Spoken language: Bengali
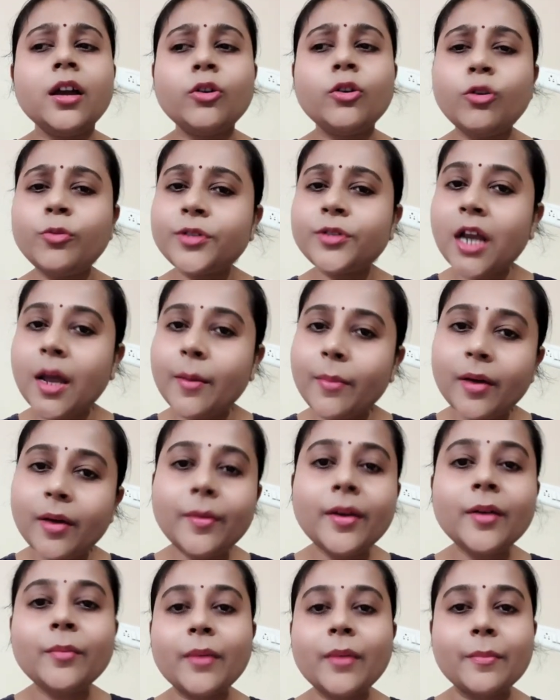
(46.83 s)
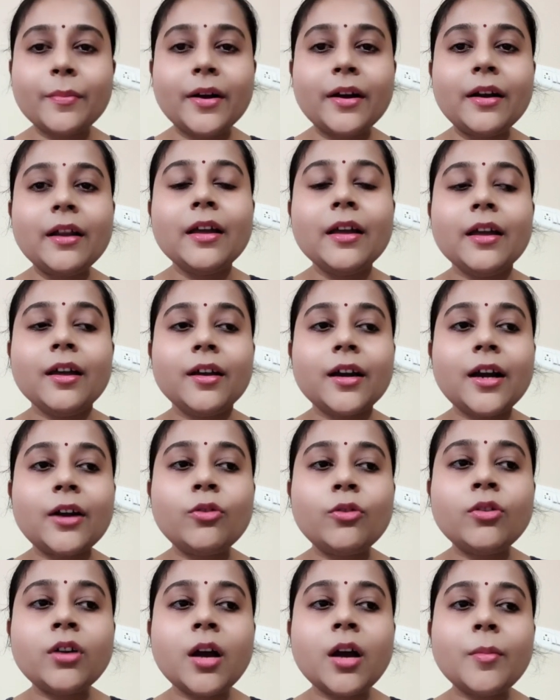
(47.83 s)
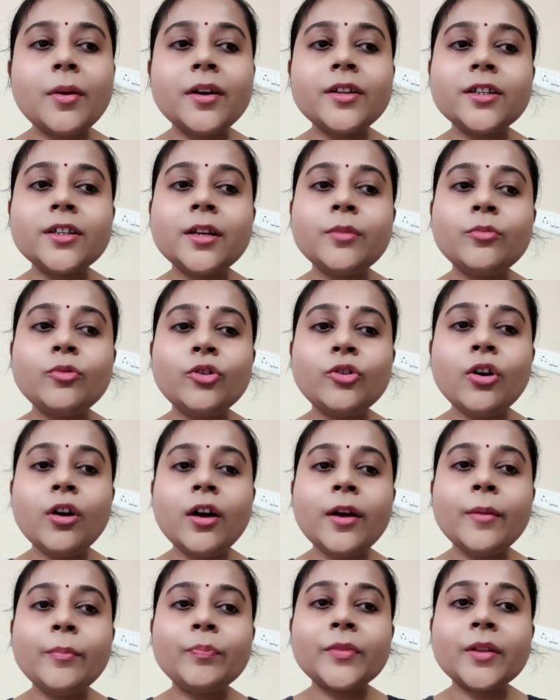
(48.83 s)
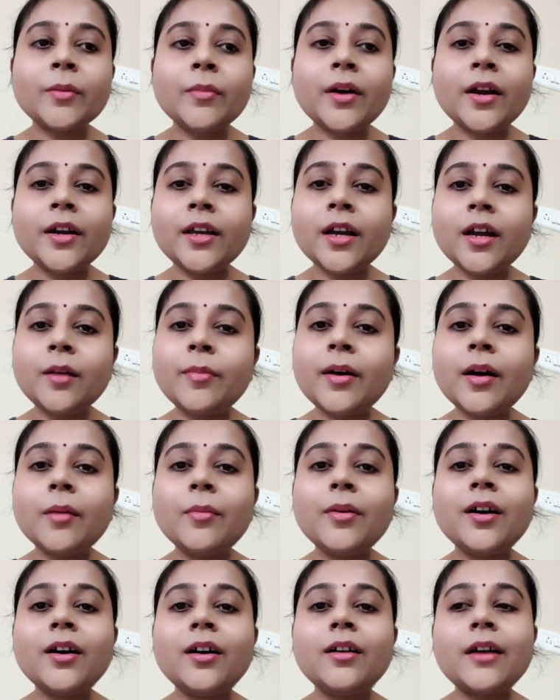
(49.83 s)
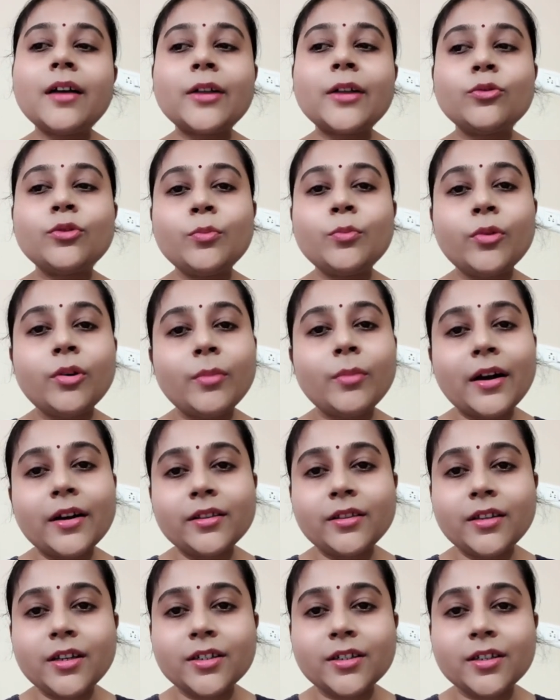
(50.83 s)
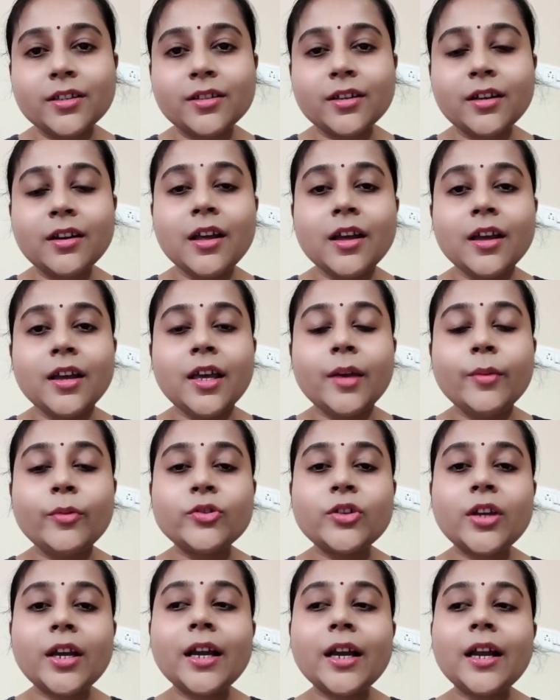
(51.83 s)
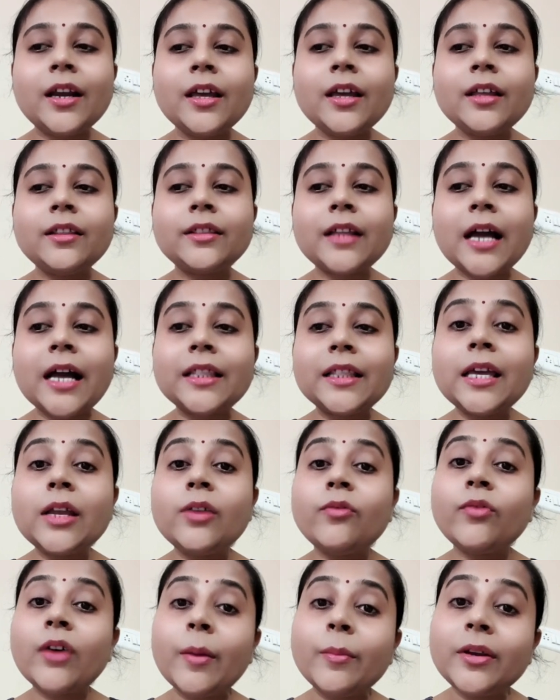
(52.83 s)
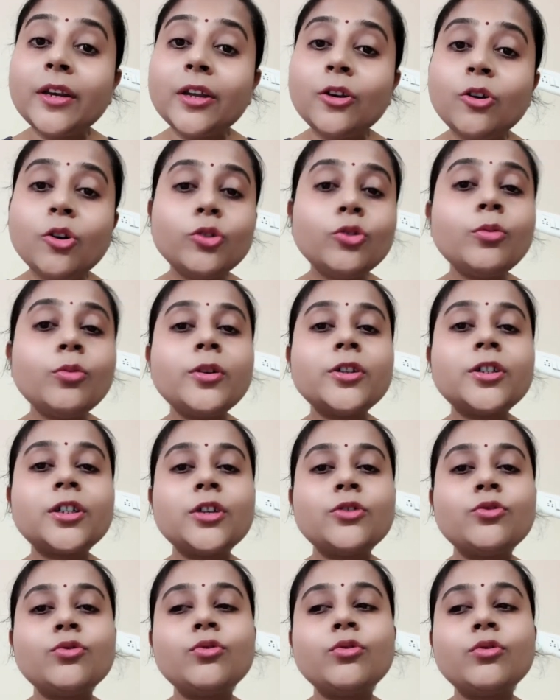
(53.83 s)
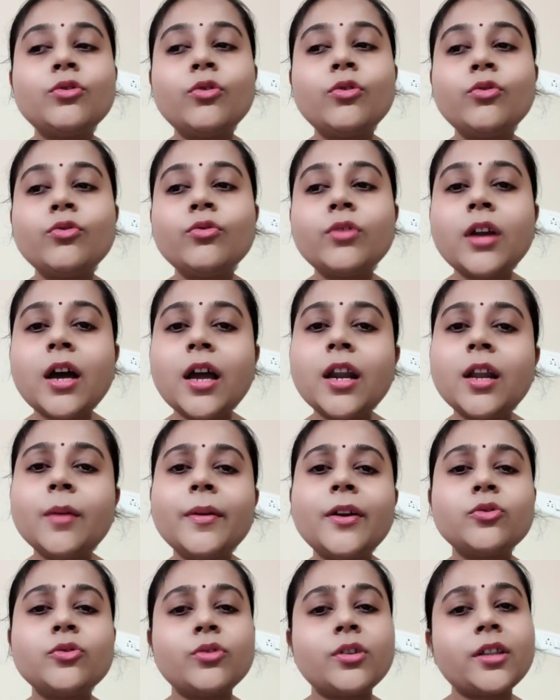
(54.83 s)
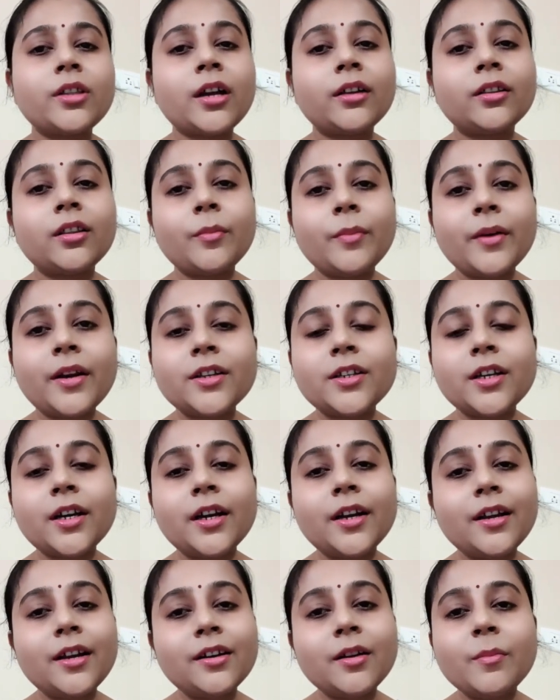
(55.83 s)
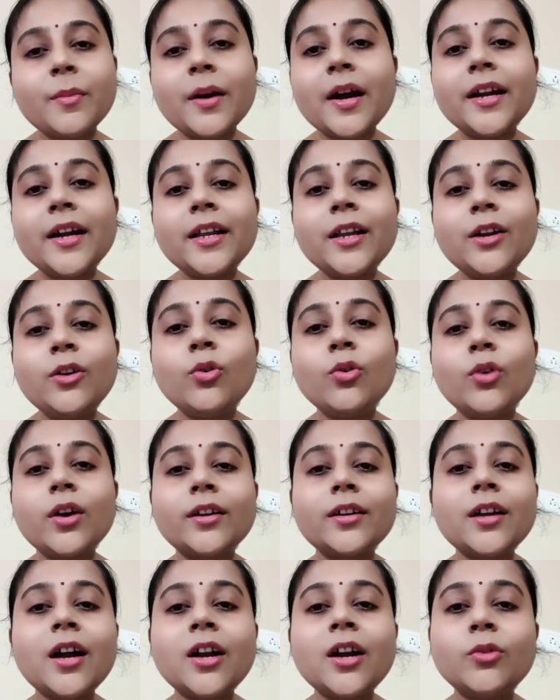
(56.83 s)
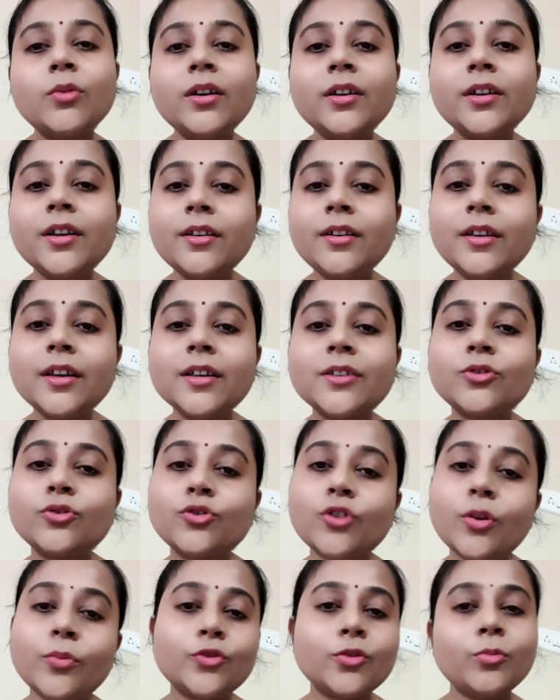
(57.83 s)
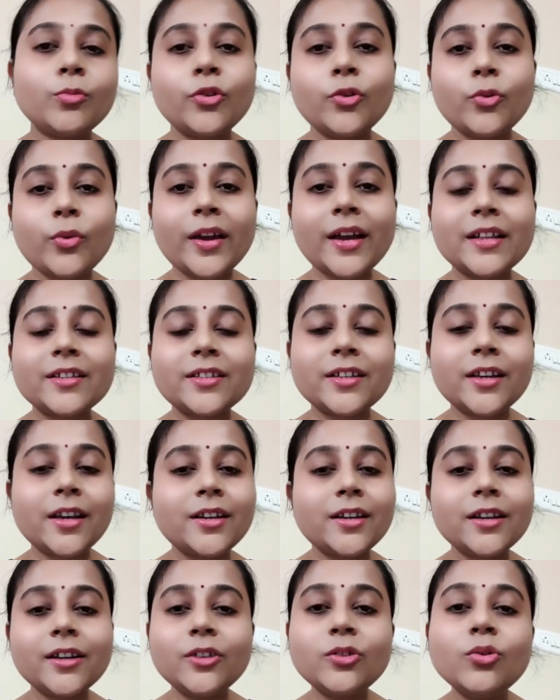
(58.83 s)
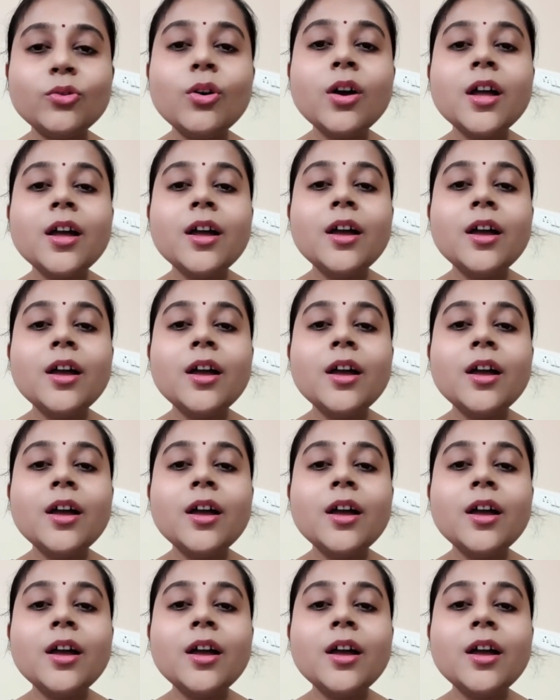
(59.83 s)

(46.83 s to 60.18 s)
খুব স্বাভাবিক ব্যাপার কারণ আমার যেটা মনে হয় মারিয়ার বাবা এতদিন পর বাড়িতে এসেছেন এবং সেখানে তাদের ফ্যামিলিগত বেশ কিছু ধরুন আলাপ আলোচনা থাকতে পারে সেখানে একটা বাইরের লোক একটা আনওয়ান্টেড গেস্ট সবসময় রয়ে গেছে এটা কিন্তু